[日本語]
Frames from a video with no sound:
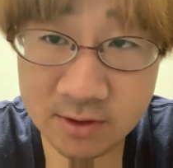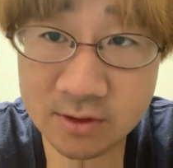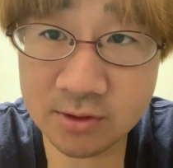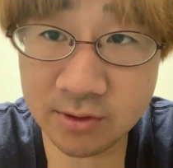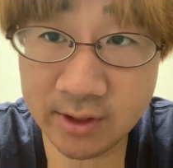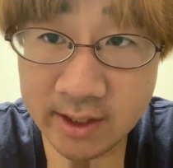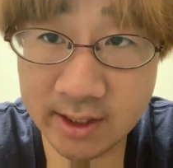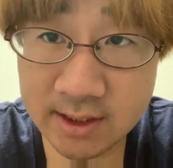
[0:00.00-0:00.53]

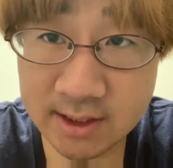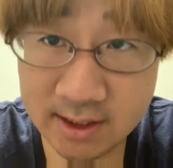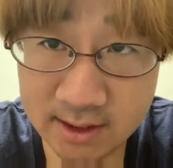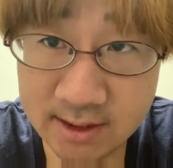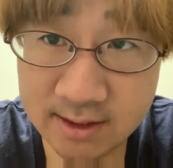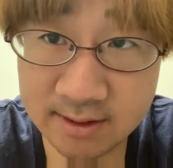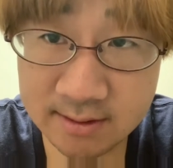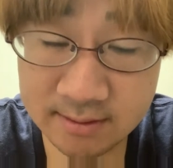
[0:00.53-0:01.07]
そんな感じで
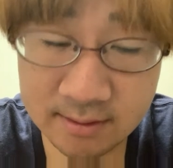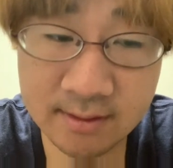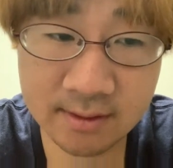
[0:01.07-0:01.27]
す。